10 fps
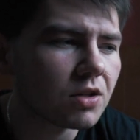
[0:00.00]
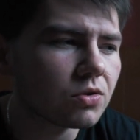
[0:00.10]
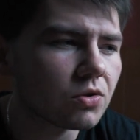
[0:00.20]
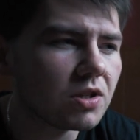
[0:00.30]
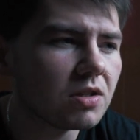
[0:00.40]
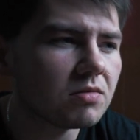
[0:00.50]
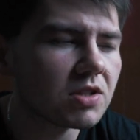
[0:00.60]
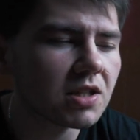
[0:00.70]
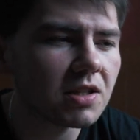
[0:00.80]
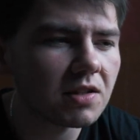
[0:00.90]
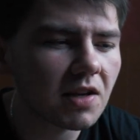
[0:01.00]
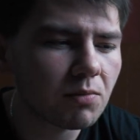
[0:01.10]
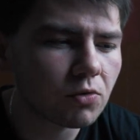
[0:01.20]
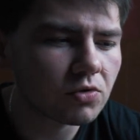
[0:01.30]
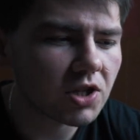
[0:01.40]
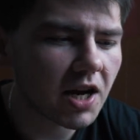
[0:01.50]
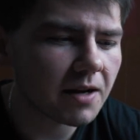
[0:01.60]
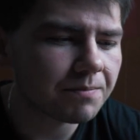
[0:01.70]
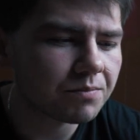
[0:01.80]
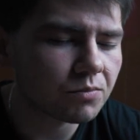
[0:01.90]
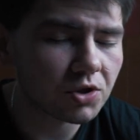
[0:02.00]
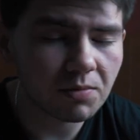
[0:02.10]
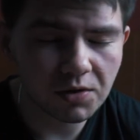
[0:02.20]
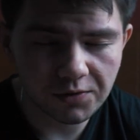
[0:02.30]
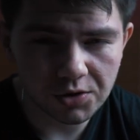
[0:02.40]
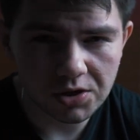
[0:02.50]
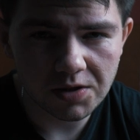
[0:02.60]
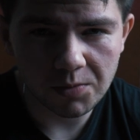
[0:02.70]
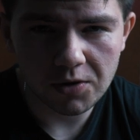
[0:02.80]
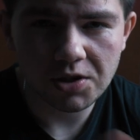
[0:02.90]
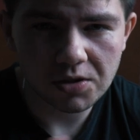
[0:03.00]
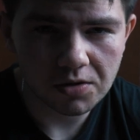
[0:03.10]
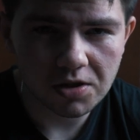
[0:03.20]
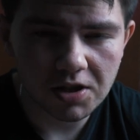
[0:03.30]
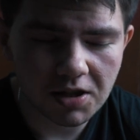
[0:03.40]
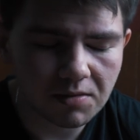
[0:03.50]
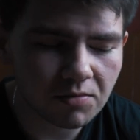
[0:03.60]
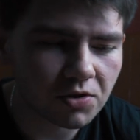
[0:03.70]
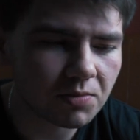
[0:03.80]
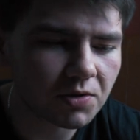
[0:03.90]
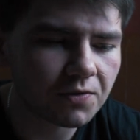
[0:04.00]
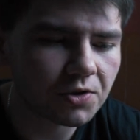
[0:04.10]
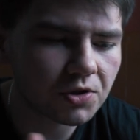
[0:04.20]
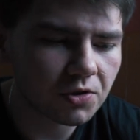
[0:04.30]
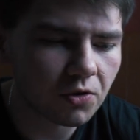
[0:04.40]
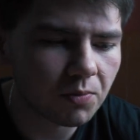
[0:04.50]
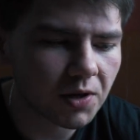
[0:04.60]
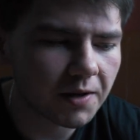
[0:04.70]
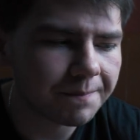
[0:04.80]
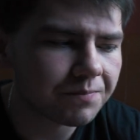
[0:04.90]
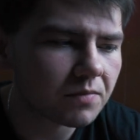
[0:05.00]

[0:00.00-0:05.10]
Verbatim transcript: No i dzięki temu, że możemy tworzyć społeczności, możemy tworzyć grupy,